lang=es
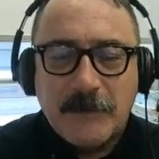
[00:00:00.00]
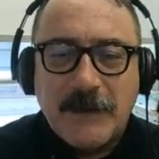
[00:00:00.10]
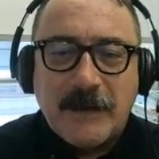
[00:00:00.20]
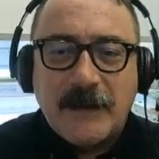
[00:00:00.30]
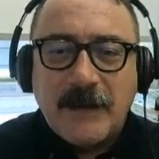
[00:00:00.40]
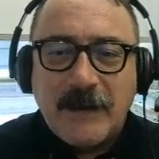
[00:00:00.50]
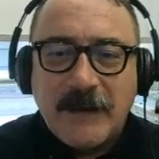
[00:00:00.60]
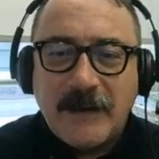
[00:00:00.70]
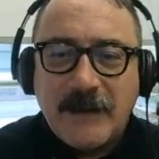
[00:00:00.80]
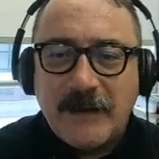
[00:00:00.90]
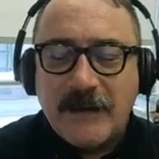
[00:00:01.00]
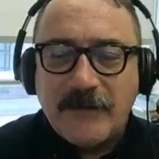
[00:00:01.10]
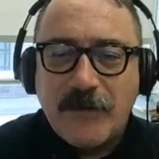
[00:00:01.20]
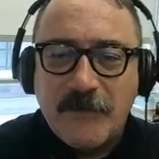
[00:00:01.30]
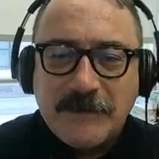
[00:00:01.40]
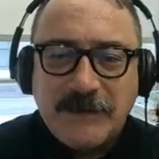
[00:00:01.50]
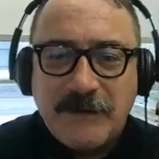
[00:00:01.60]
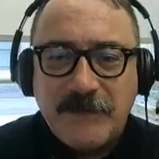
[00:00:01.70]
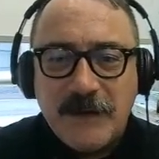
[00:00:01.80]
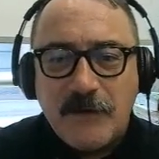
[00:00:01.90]
Mira, en eh, la norma se
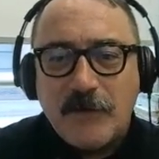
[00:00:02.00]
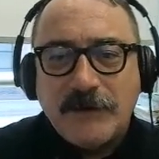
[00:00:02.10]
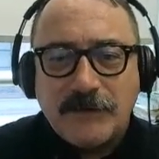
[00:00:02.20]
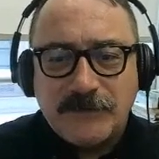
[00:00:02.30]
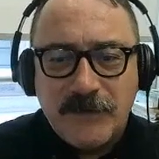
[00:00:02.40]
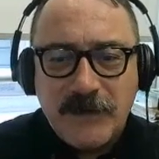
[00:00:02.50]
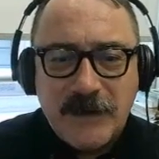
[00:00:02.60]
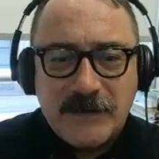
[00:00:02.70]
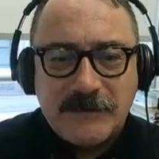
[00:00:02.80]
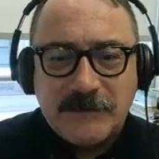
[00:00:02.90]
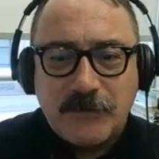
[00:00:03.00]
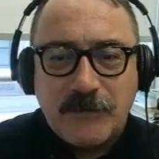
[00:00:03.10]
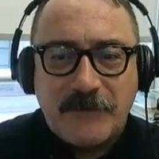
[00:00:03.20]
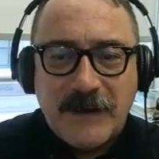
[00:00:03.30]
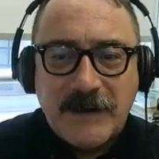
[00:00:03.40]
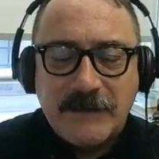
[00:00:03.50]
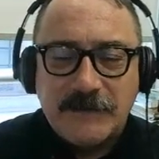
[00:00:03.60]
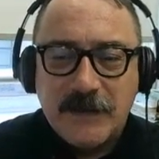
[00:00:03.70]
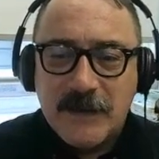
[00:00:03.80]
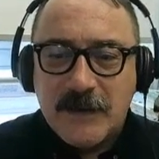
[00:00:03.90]
definen cuatro zonas
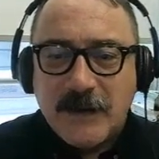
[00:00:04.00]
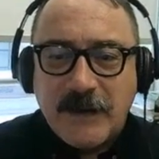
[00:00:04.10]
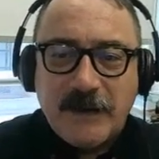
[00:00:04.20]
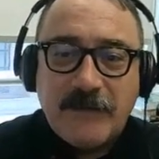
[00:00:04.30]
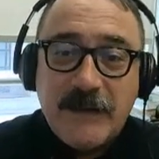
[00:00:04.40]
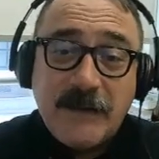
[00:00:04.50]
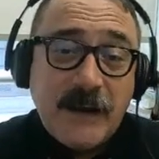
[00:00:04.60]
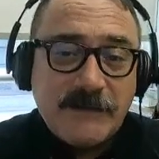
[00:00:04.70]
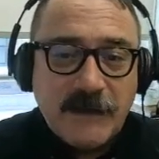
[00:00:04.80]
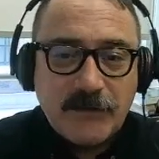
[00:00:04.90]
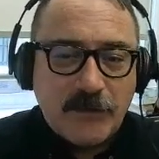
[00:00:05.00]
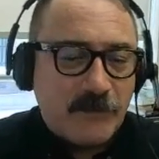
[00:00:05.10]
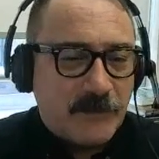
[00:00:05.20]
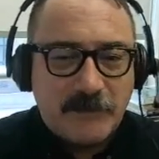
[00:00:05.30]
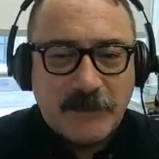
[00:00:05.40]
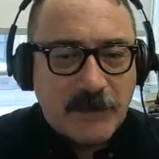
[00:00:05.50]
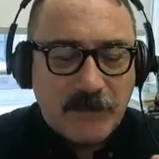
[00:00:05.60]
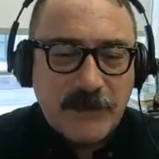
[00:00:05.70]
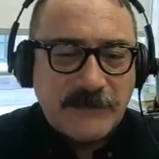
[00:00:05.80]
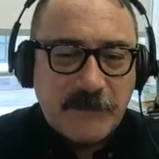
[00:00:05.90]
urbanas, que vendría siendo, te
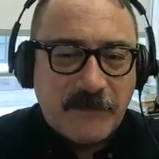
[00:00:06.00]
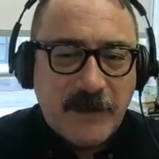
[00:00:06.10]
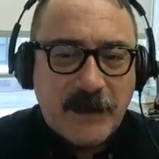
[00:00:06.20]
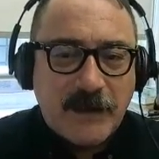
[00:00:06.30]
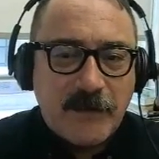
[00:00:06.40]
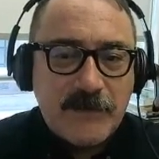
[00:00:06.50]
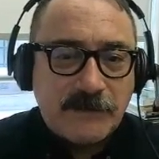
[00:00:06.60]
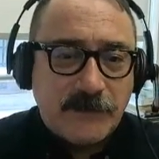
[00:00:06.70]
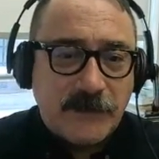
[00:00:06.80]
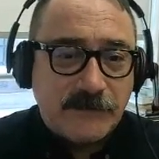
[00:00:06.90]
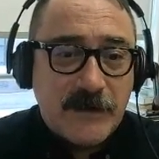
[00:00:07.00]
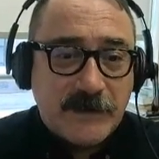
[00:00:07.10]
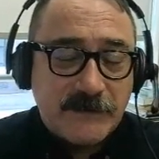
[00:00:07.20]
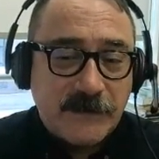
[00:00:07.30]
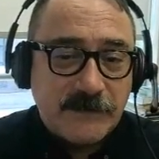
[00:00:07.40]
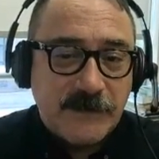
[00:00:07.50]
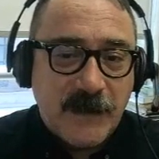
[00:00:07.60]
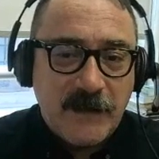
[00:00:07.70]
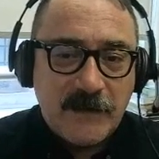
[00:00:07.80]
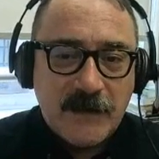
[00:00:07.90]
lo voy a simplificar, una, zona
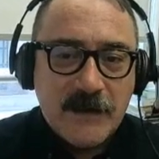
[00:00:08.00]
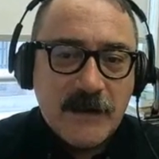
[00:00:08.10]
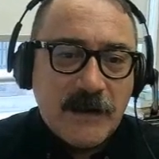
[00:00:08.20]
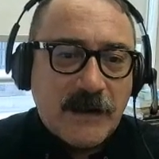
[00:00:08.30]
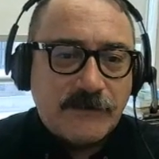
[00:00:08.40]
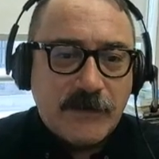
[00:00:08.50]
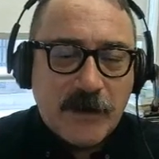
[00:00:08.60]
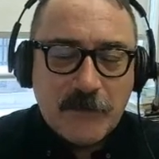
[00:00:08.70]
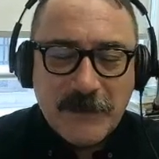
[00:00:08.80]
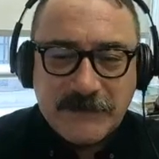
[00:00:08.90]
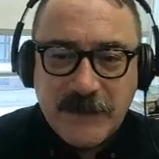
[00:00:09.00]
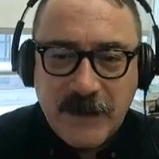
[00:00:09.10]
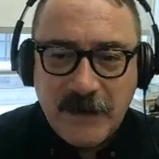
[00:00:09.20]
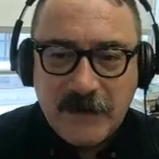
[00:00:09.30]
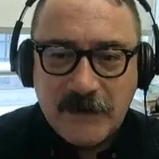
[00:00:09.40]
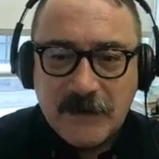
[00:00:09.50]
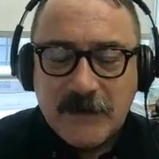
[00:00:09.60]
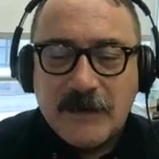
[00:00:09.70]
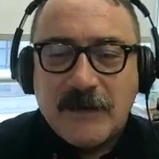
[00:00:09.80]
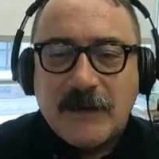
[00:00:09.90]
residencial, una zona comercial,
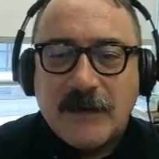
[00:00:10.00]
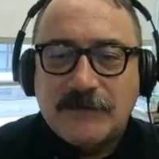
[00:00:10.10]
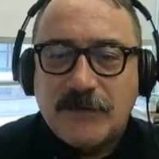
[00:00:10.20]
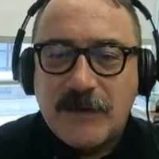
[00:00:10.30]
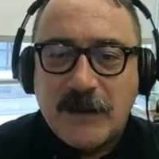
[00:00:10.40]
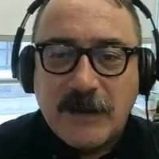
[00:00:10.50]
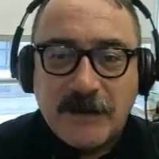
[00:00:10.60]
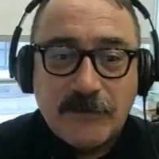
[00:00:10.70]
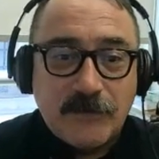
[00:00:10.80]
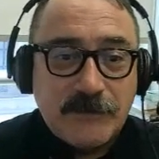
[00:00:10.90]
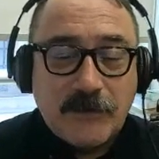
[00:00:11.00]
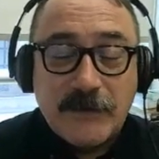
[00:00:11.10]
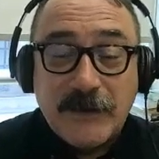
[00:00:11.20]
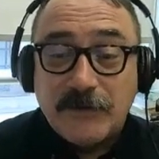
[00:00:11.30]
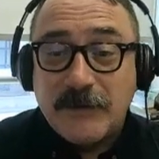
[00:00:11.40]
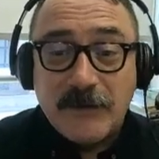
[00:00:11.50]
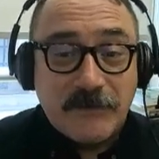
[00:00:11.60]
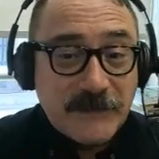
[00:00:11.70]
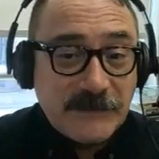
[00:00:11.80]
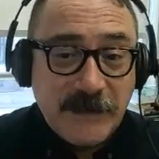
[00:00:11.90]
la zona con industria
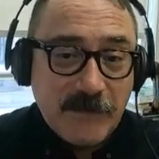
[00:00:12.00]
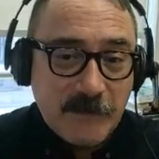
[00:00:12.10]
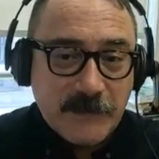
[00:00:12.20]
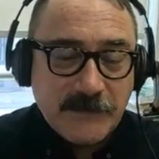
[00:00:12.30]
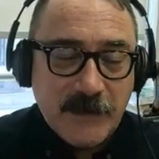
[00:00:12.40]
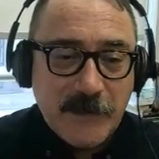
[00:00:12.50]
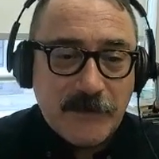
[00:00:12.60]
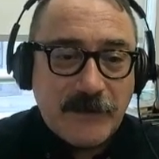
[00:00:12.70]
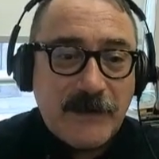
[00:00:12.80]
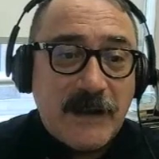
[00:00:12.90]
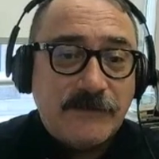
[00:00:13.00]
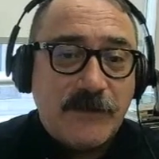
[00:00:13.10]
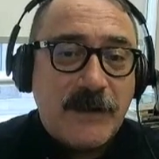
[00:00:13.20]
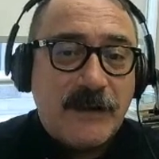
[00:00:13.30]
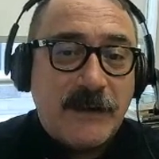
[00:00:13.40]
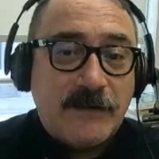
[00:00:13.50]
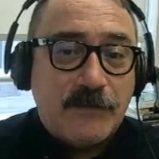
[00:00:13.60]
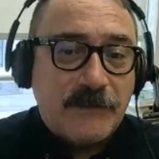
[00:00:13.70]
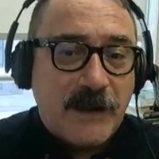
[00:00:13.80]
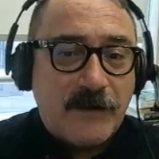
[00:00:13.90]
inofensiva, por así llamarlo, y la zona de
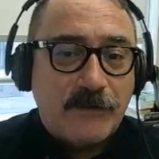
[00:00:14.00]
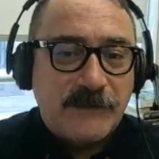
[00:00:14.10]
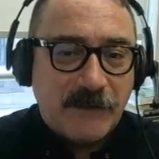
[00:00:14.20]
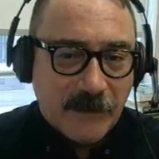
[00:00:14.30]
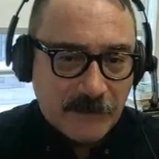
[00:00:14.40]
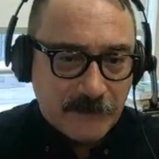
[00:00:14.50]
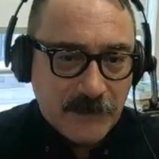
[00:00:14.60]
industria exclusiva.